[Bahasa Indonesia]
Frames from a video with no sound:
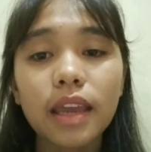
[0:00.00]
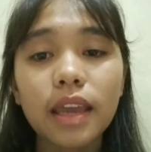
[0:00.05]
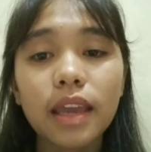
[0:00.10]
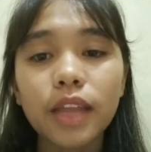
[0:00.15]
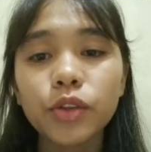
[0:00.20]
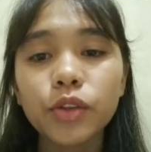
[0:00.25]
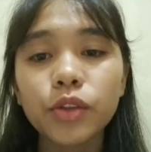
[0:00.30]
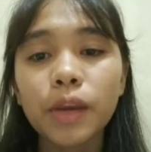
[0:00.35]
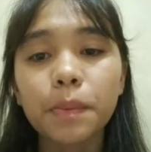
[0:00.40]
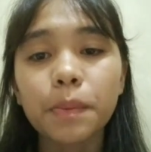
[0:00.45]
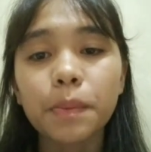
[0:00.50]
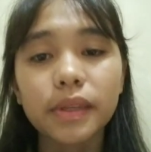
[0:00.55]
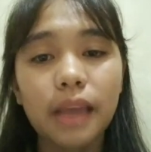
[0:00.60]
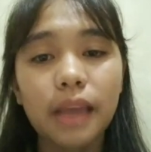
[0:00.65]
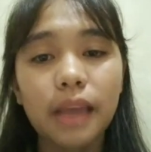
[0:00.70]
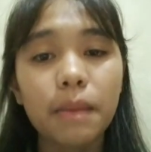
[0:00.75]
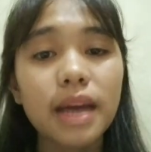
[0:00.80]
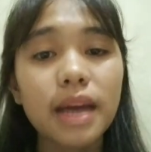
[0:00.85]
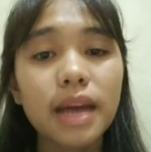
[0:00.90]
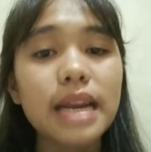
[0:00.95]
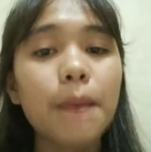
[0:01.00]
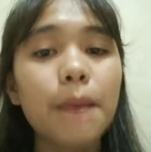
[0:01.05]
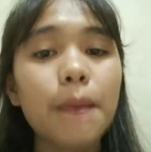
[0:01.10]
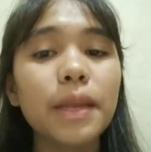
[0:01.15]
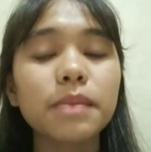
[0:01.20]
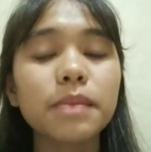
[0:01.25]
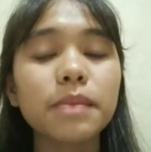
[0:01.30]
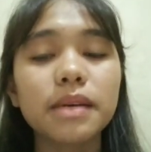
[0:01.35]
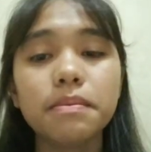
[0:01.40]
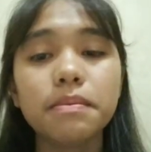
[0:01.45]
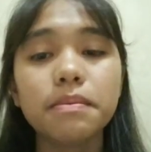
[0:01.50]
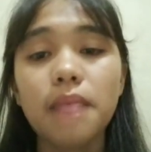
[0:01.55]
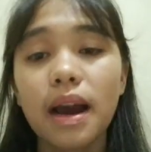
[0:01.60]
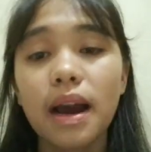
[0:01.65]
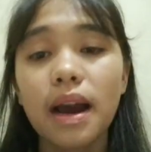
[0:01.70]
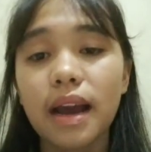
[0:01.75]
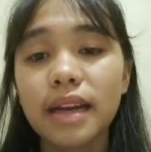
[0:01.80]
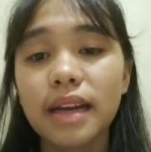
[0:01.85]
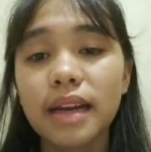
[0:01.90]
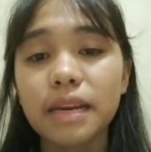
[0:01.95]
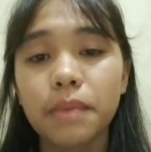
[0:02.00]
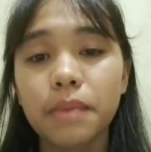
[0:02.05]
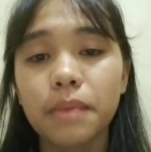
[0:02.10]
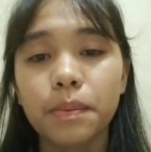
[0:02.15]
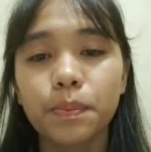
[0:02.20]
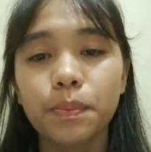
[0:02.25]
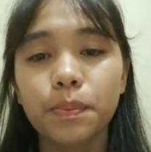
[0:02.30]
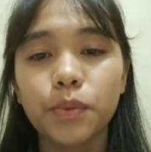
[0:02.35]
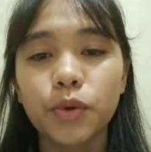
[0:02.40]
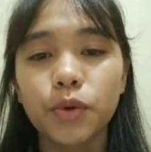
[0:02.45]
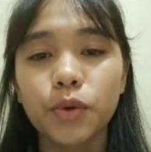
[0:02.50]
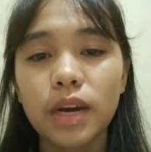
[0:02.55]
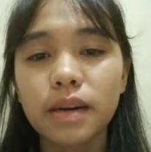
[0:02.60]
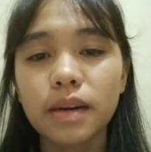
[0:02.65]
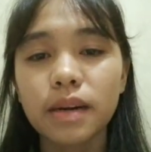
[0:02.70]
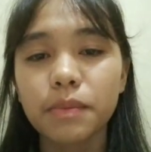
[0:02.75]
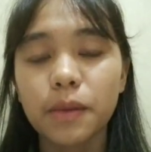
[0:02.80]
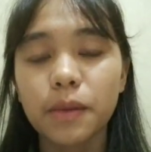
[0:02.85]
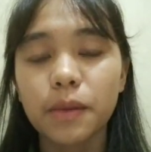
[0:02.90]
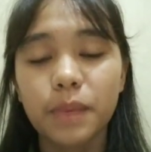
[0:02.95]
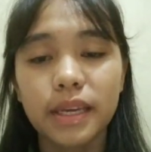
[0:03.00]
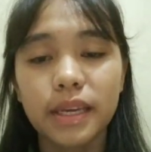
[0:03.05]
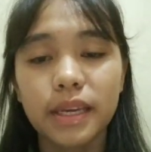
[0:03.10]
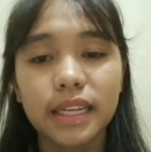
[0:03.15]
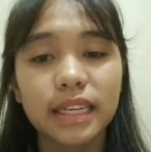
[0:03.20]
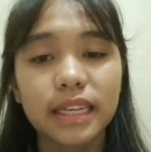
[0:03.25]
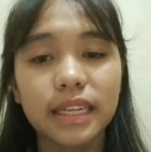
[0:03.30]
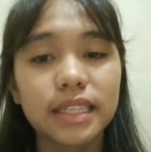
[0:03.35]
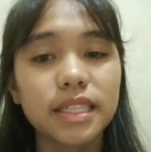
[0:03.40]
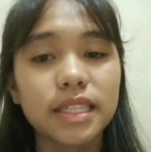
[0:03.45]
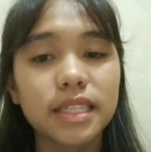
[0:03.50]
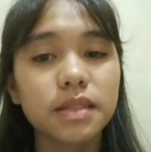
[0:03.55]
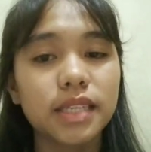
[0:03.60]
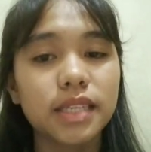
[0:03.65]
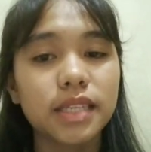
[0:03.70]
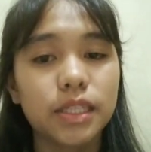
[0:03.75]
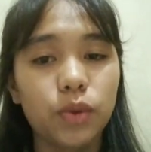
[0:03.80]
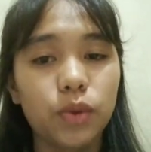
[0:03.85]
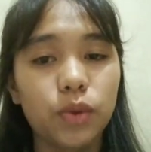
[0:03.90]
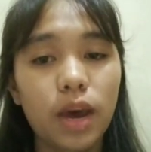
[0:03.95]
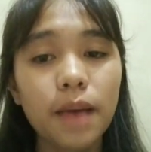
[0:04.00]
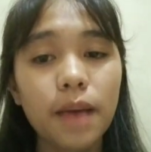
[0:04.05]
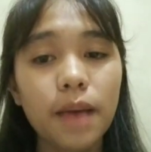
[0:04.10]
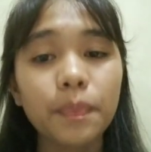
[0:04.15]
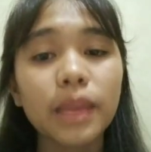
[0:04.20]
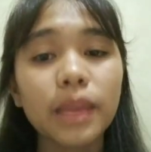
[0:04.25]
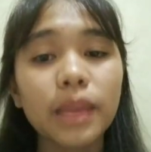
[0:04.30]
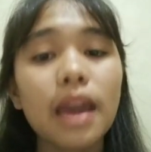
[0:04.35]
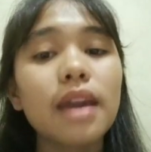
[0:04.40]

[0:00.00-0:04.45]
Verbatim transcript: yaitu yang pertama dapat mengembangkan kemampuan berpikir kritis siswa,